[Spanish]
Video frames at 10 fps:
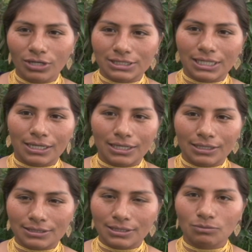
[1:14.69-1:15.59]
Les
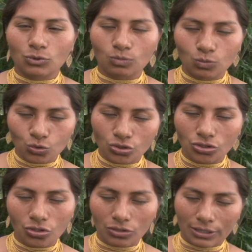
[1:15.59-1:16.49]
agradecemos
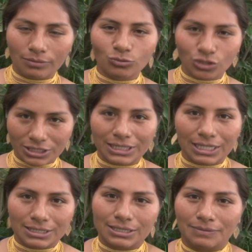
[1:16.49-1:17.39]
mucho y muchas
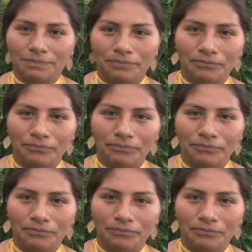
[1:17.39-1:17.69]
gracias.